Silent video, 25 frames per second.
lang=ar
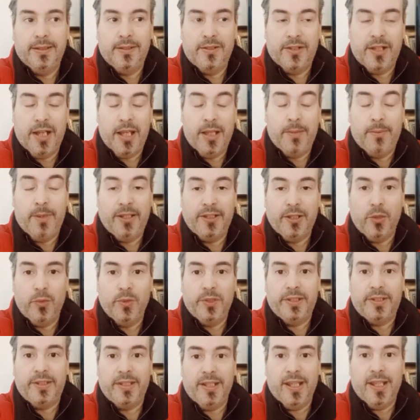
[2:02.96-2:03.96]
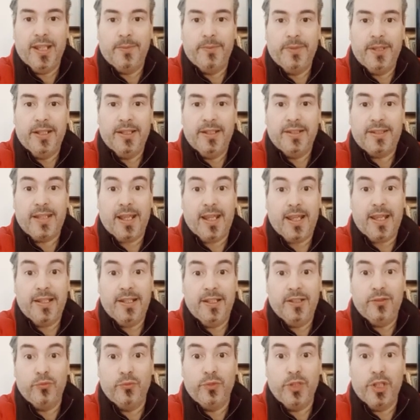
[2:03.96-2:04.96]
بعده الاكتئاب يعني تخيلوا
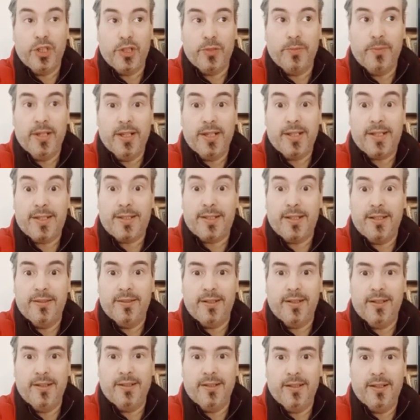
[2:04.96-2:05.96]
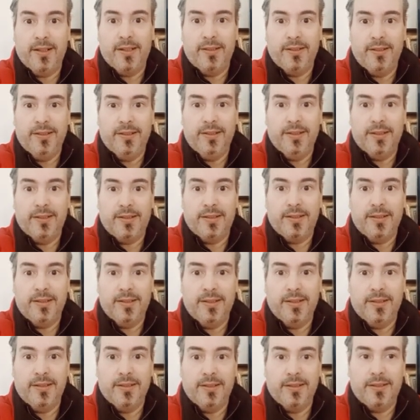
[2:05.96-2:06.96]
نجمة السندريلا يعني التي
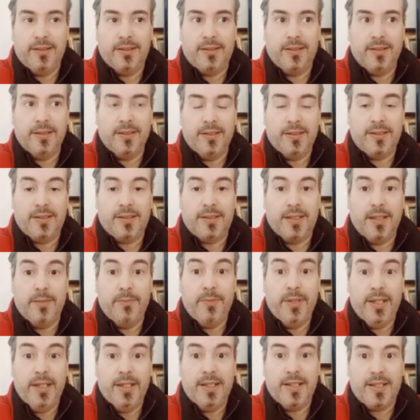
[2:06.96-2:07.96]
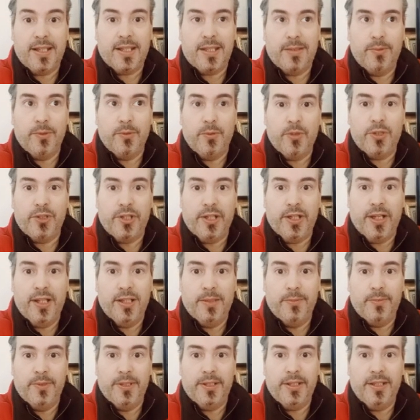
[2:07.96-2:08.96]
تميزت بوجهها
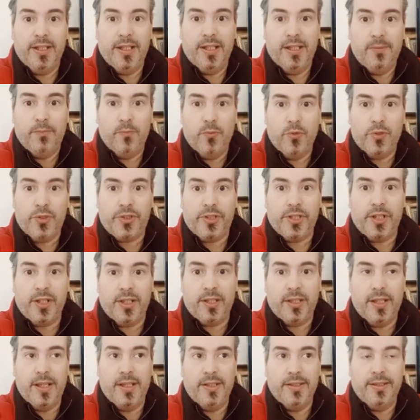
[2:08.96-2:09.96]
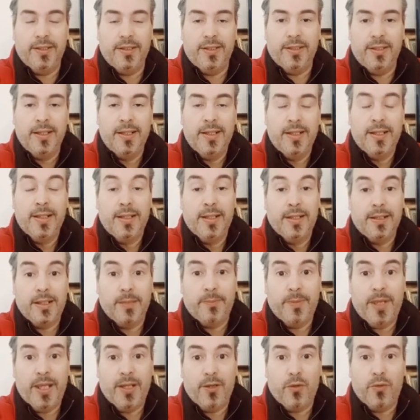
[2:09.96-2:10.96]
البريء المشرق يعني كما
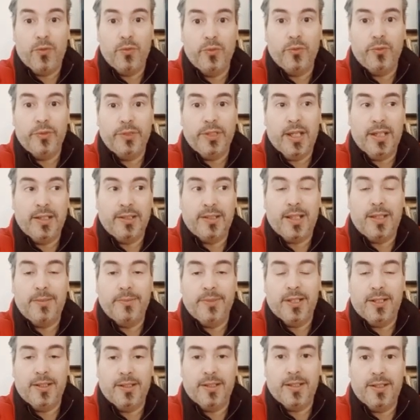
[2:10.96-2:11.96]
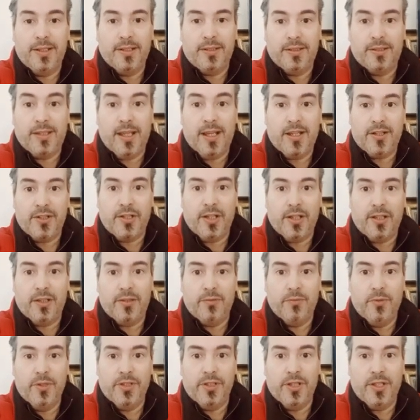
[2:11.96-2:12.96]
يقولون الكاميرا كانت تعشق وجه
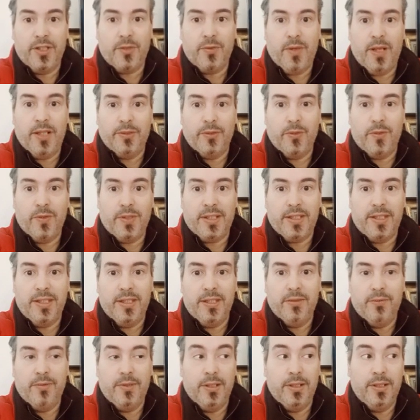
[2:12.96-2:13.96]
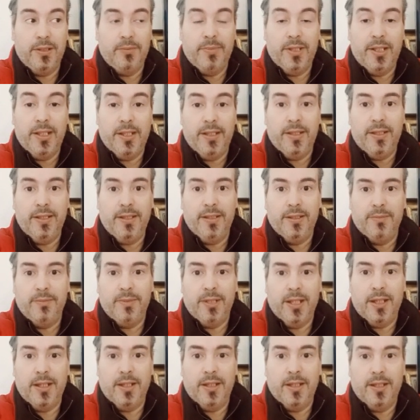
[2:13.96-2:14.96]
سعاد حسني والملايين من
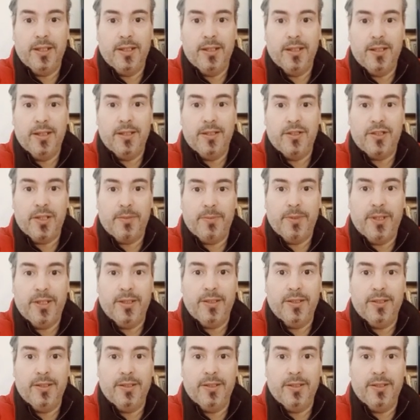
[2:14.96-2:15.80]
الجماهير